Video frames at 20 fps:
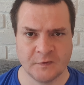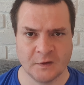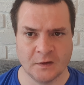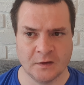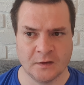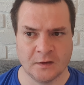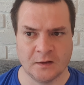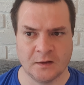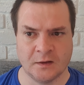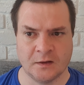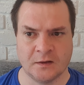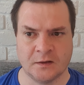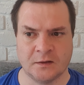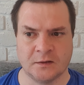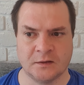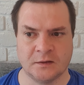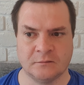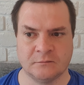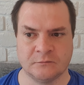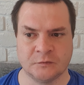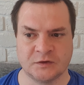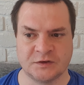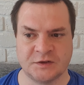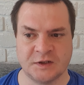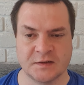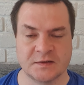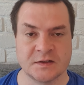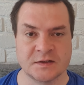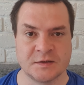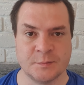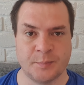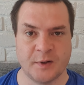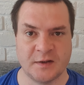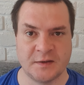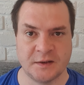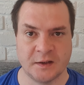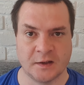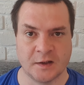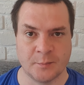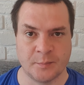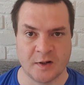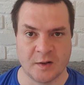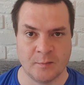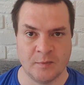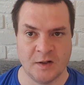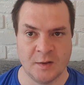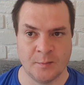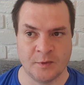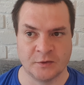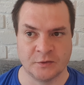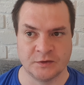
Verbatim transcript: а, вот часто с ипотекой проблемы.